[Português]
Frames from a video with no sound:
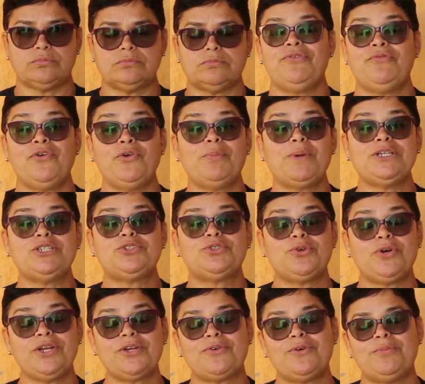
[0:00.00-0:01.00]
E foi uma
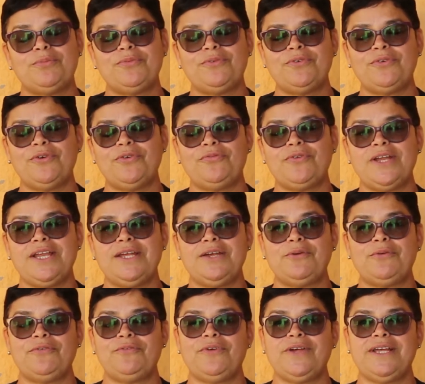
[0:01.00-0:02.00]
história, como eu falei,
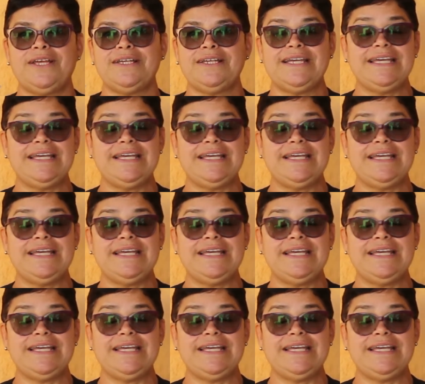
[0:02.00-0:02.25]
é,